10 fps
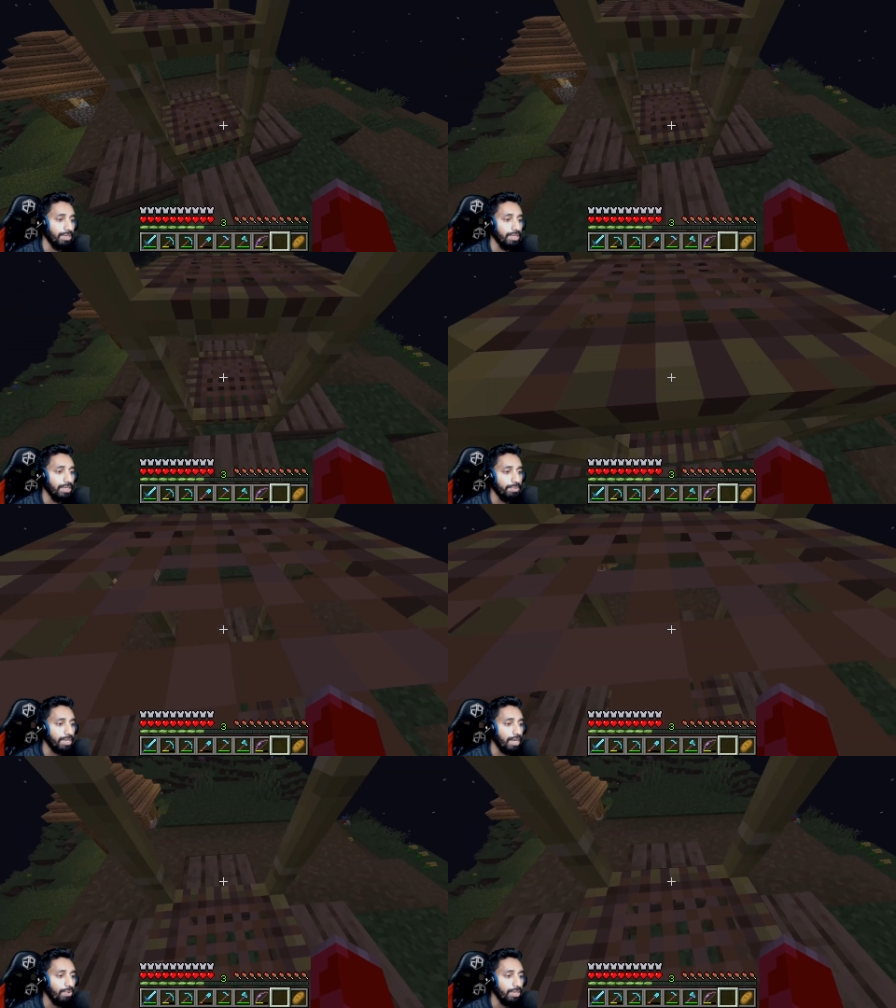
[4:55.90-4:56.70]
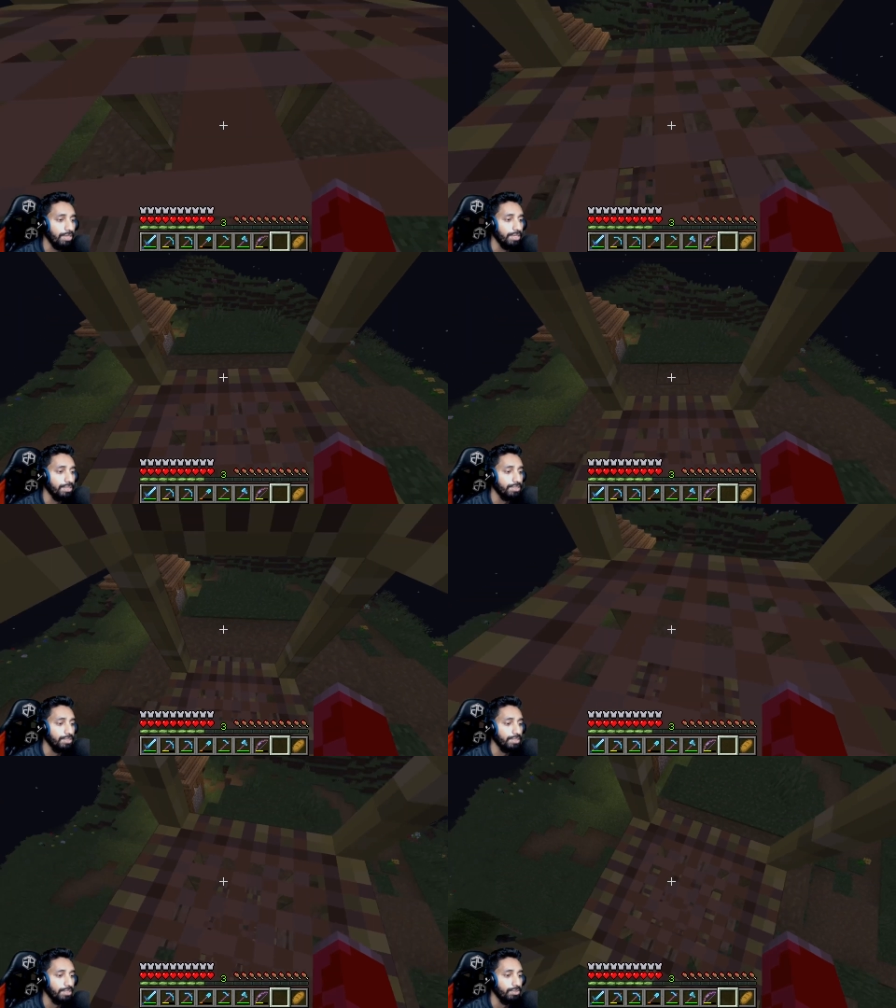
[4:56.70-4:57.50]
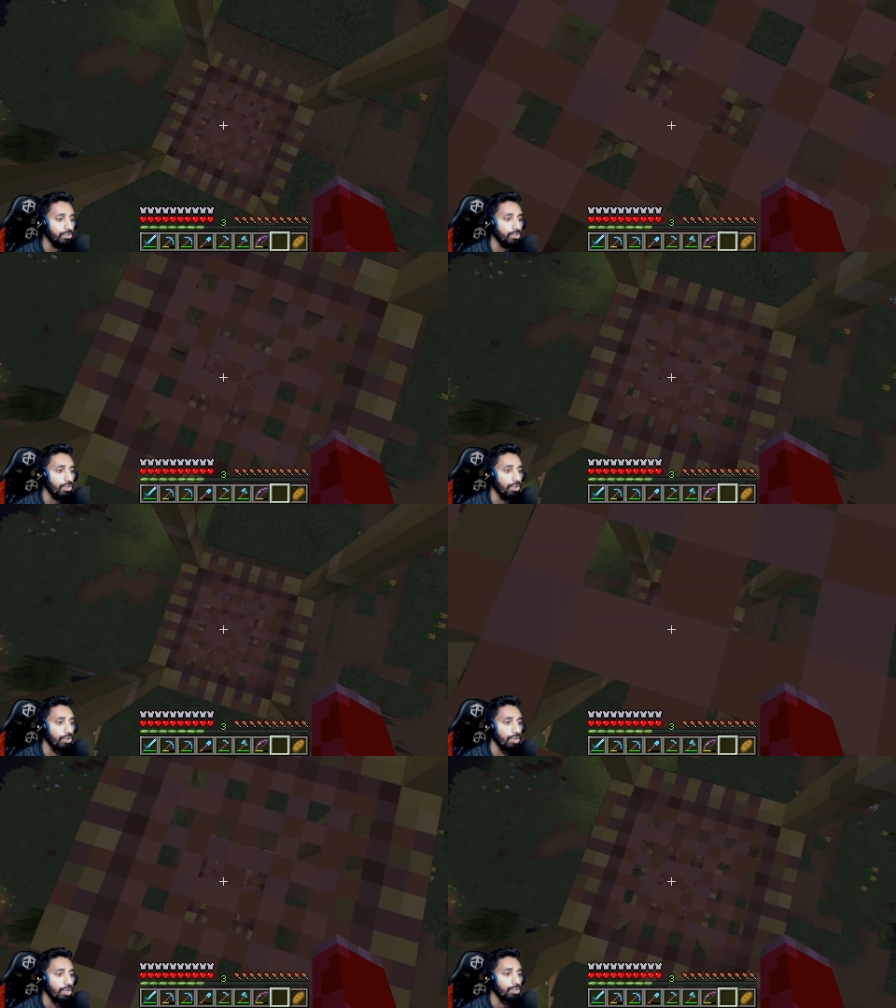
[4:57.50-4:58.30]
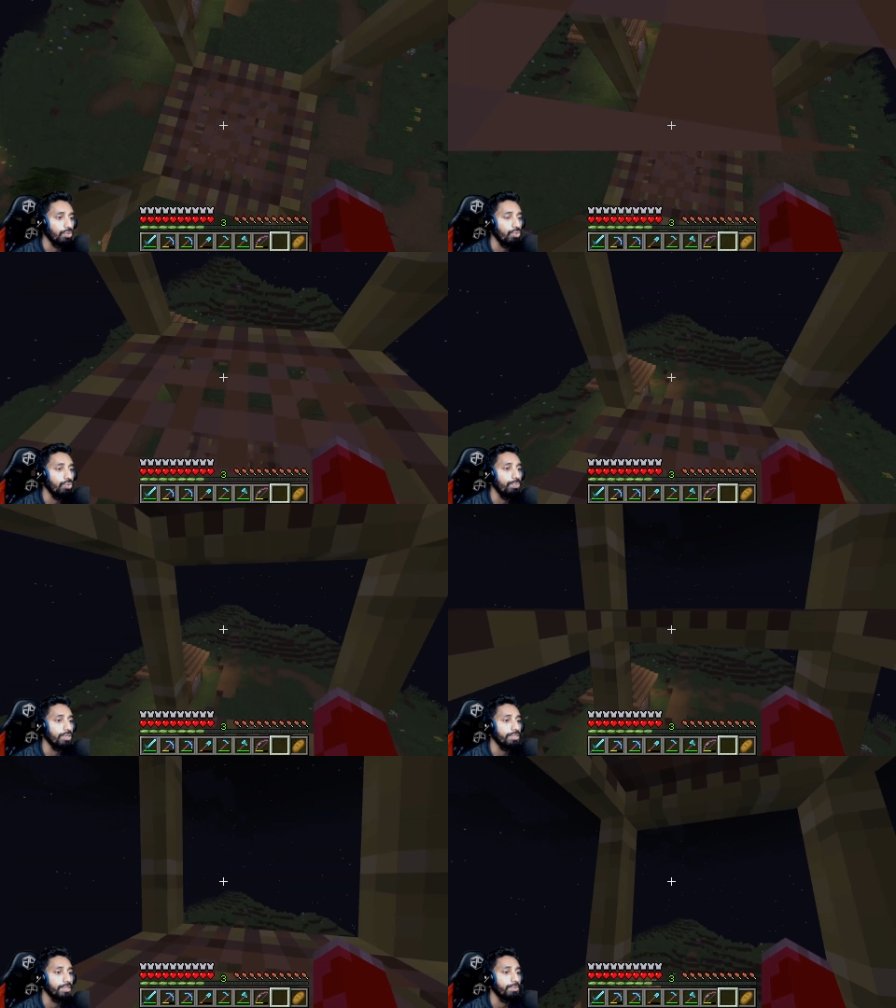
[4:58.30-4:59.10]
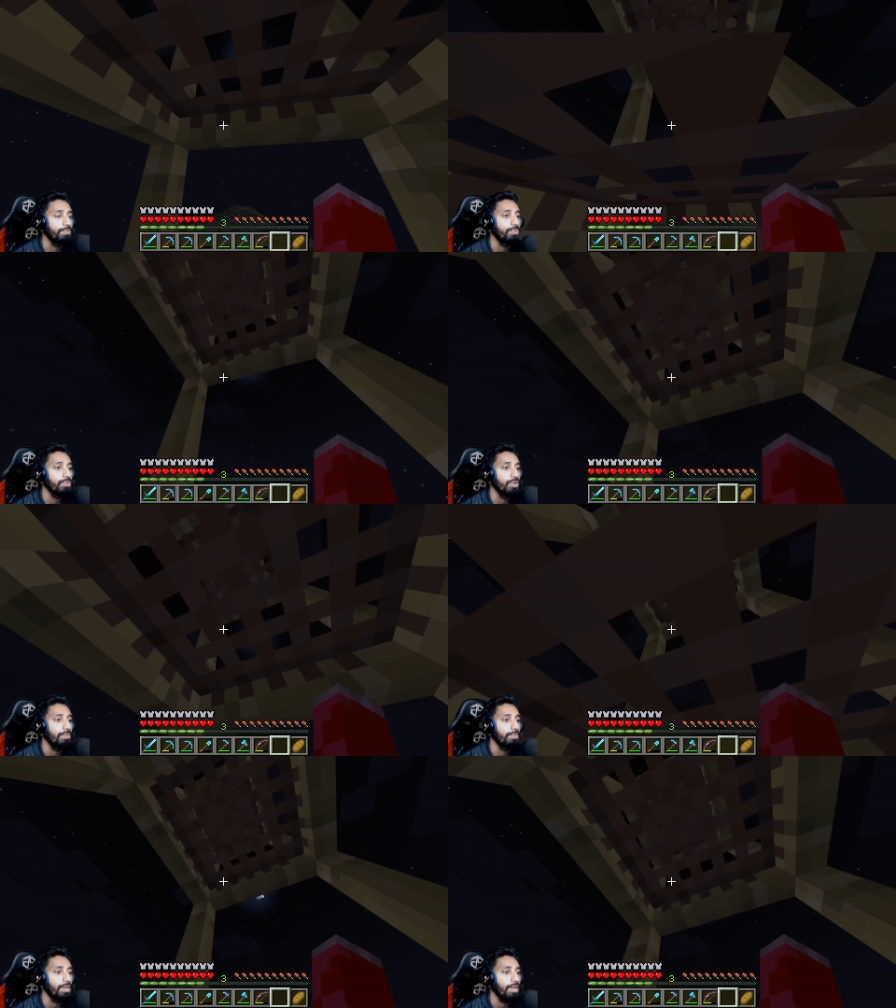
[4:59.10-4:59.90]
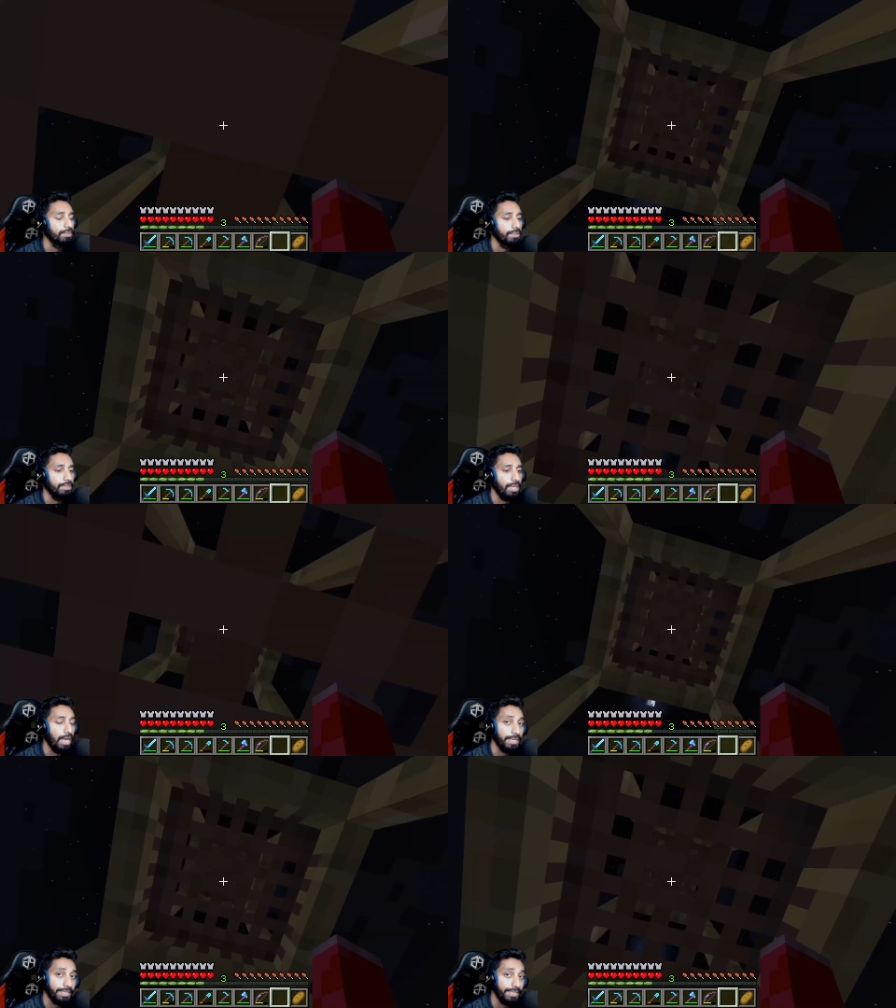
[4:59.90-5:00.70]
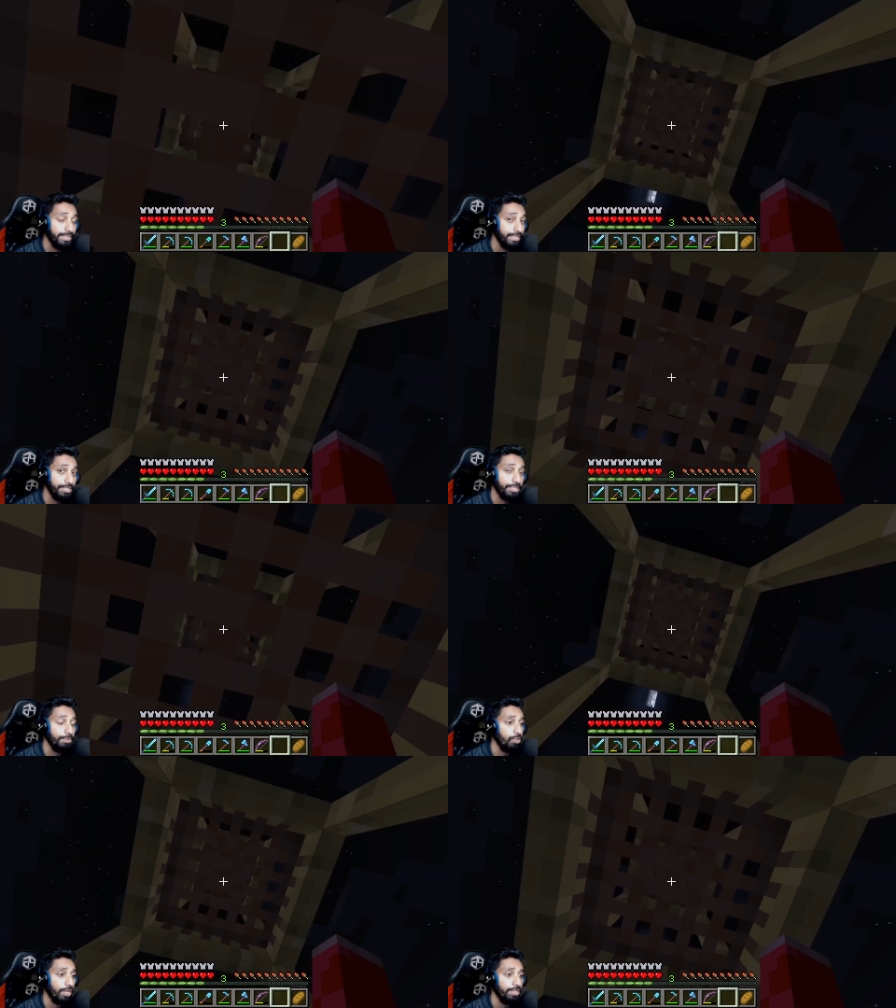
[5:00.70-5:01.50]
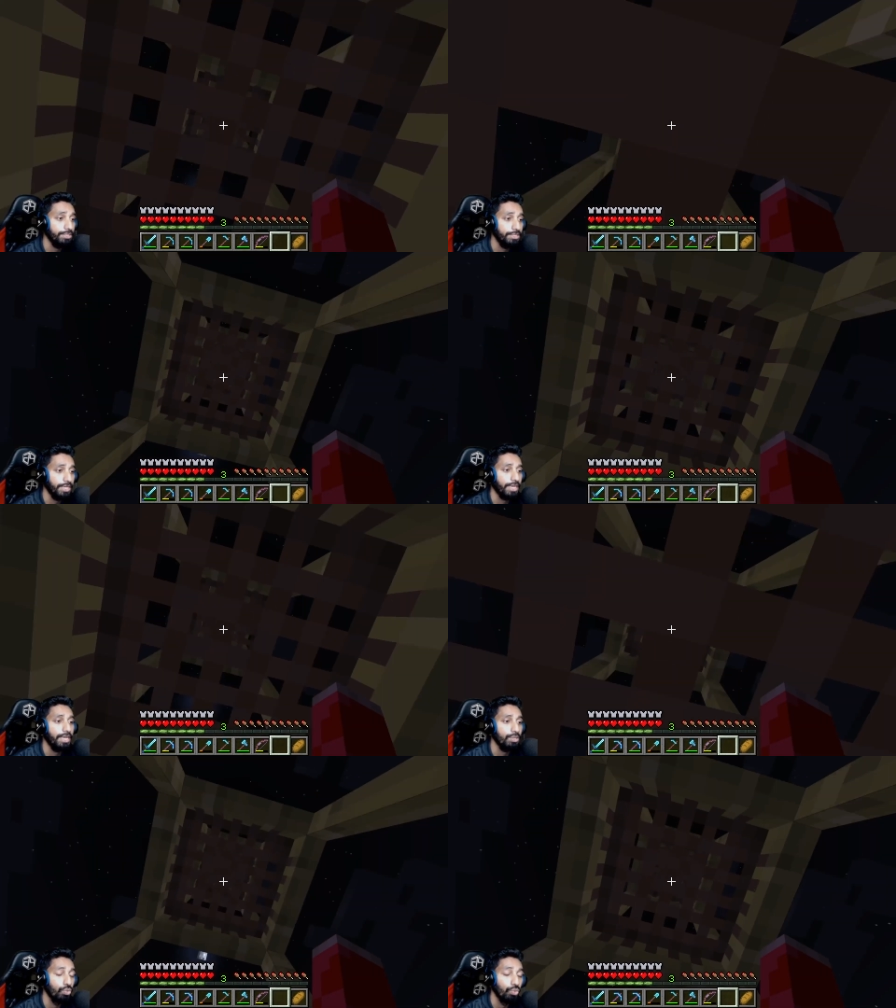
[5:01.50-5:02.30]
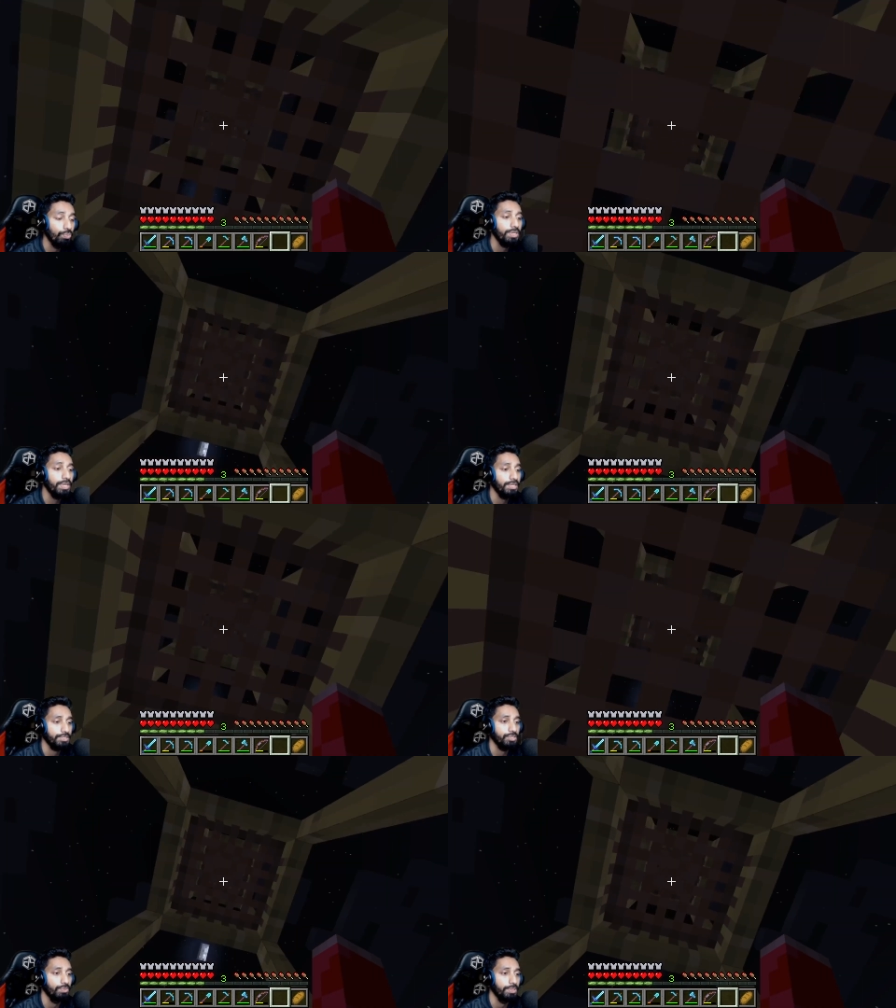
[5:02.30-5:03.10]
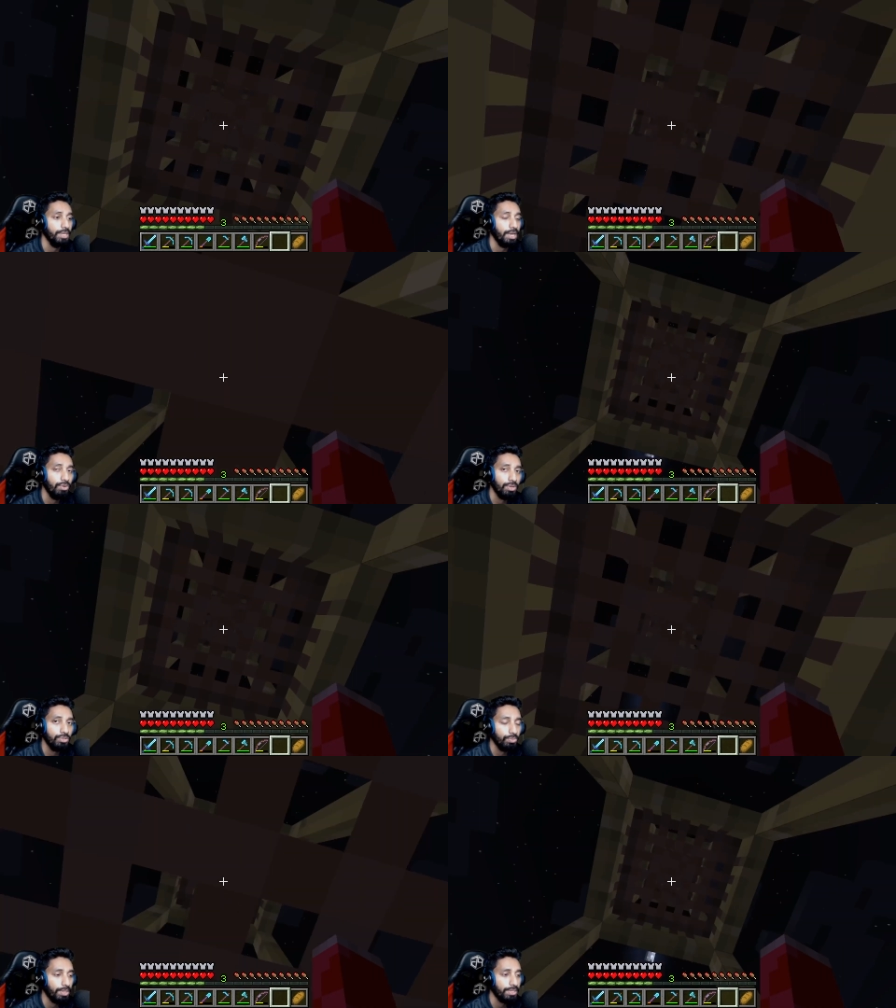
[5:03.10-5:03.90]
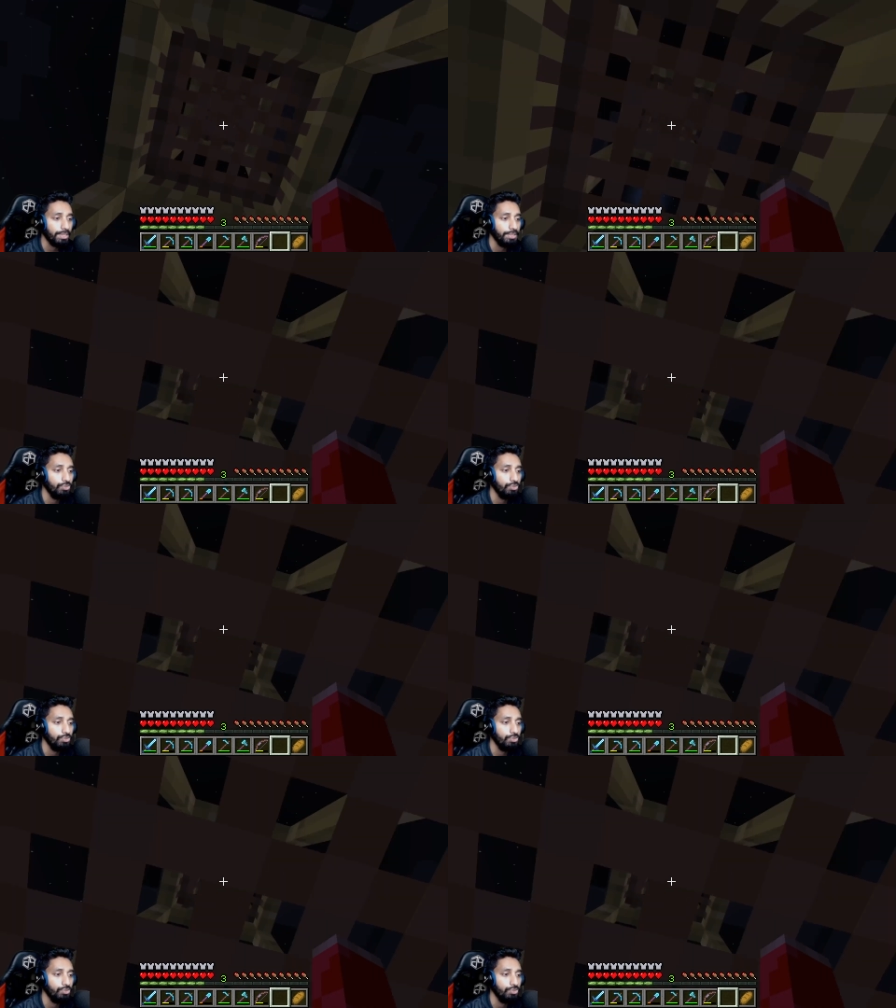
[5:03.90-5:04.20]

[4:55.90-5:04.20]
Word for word: আমি খাওয়ার নিয়ে আসিনি কিন্তু চলো তো উপরে যাব পুরো আমরা আর একটা জিনিসের ভয় আছে যে এখানে ঘুমিয়ে আসতে হবে না হলে তোমাকে যদি